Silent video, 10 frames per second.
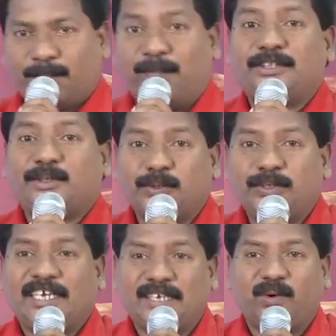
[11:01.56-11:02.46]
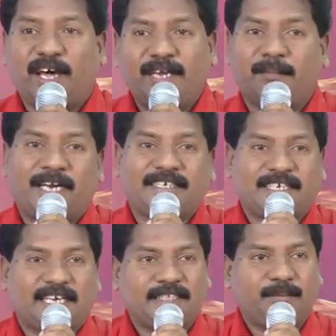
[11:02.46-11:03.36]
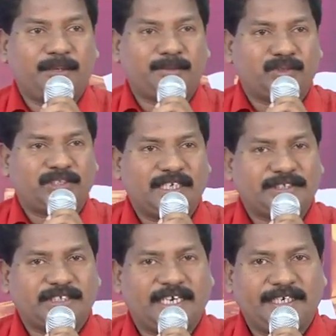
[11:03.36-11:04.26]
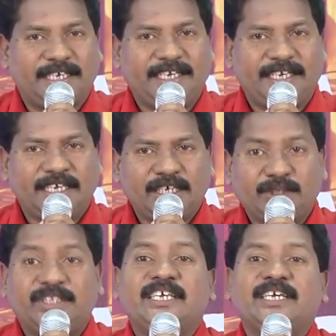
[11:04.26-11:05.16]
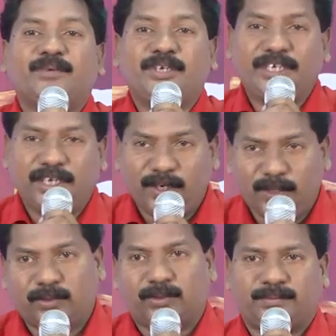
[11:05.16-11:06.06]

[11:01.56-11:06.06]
బెతూయేలు అనే మాటకు అర్థమేమిటో తెలుసునండి దేవుని ఇల్లు